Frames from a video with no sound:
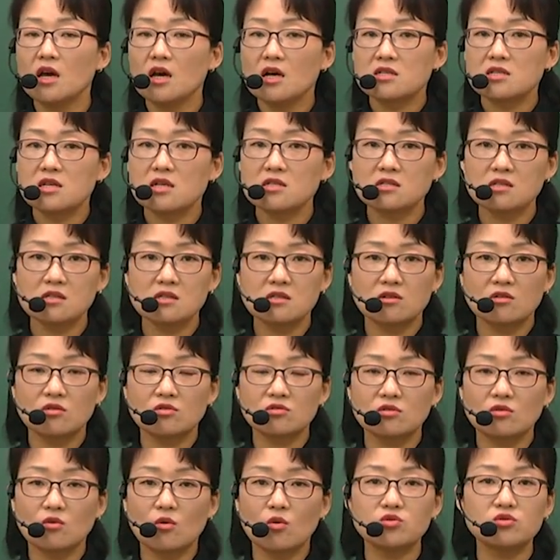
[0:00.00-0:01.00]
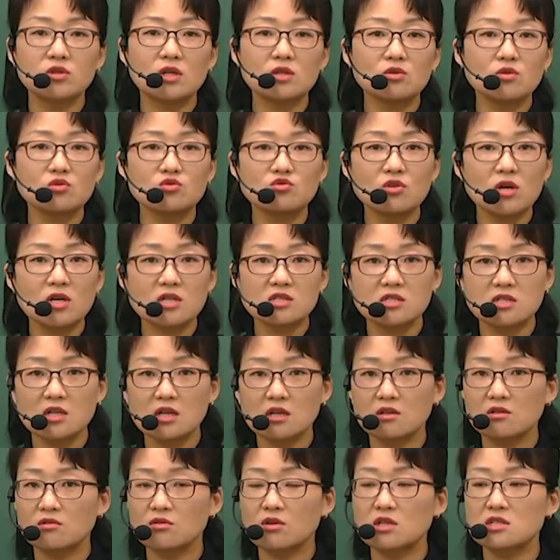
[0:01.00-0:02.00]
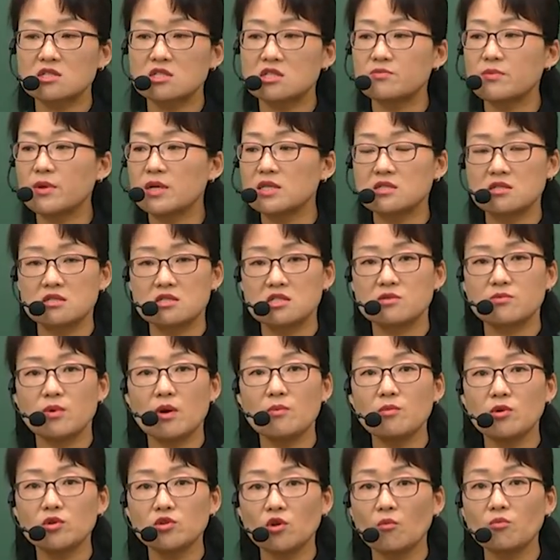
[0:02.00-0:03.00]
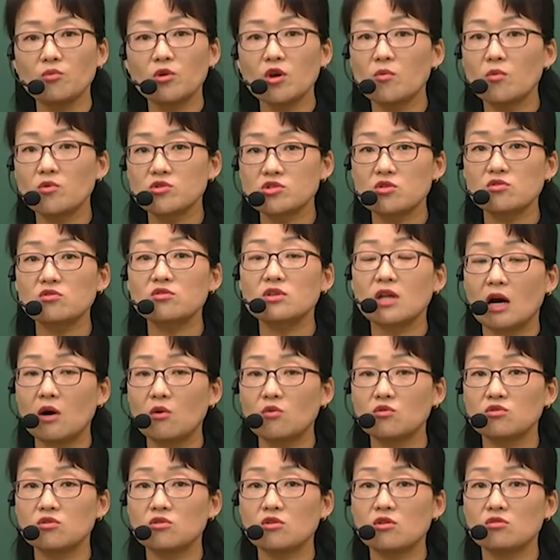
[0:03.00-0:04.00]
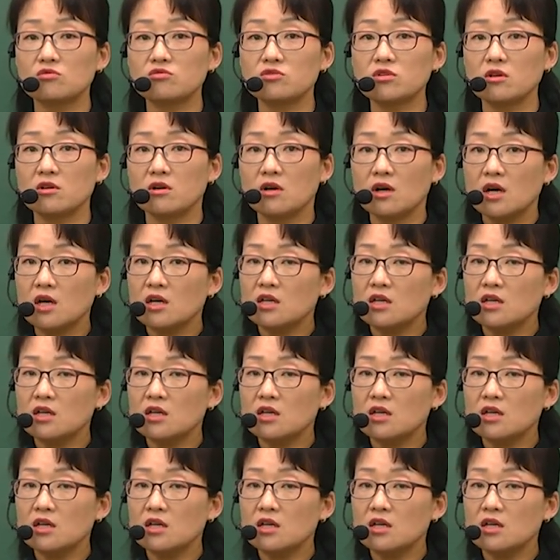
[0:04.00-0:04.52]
사실 이거는 고등학교 수학책에 이렇게 집에 있으시면 한번 넘겨보셔도 나오는 거고요.